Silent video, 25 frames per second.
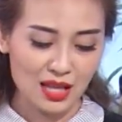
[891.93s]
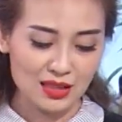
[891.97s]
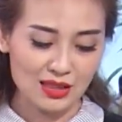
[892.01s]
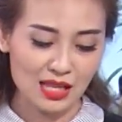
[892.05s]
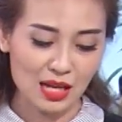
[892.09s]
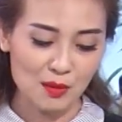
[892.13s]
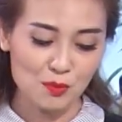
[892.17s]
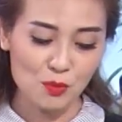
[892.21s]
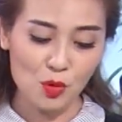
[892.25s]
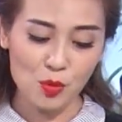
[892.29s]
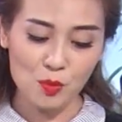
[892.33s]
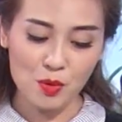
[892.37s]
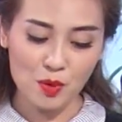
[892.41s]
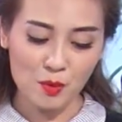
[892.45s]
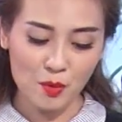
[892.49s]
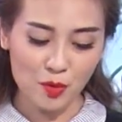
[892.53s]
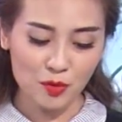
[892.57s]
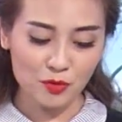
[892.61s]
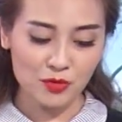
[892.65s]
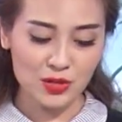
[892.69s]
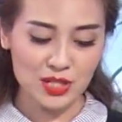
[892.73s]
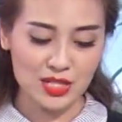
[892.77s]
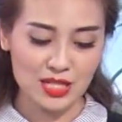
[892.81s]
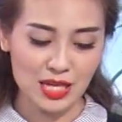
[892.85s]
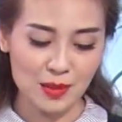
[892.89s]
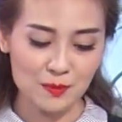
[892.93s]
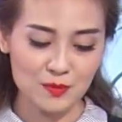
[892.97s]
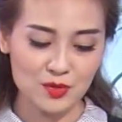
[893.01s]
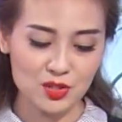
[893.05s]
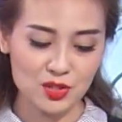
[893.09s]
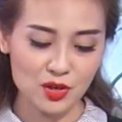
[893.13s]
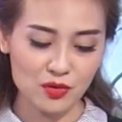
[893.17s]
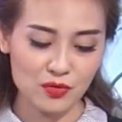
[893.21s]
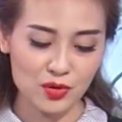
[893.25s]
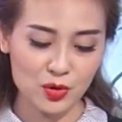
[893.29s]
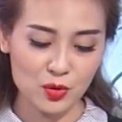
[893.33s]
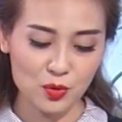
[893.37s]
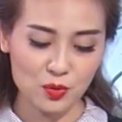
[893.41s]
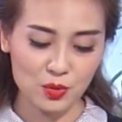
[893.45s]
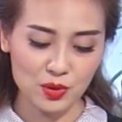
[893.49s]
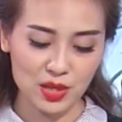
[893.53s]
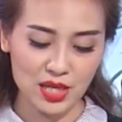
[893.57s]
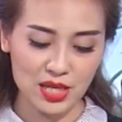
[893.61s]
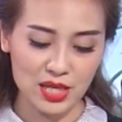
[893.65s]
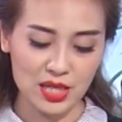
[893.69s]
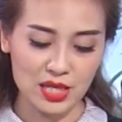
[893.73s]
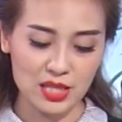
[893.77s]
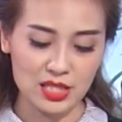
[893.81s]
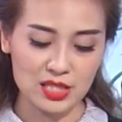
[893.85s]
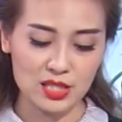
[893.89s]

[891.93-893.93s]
tăng 41% so với cùng kỳ,